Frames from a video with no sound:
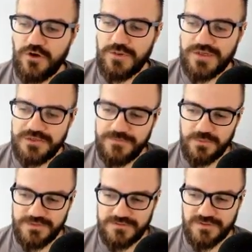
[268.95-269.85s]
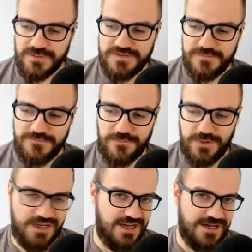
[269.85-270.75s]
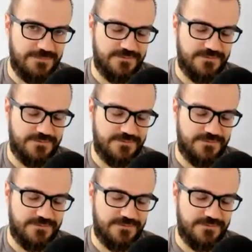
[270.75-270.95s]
operative Umsetzung im Prinzip vorher haben,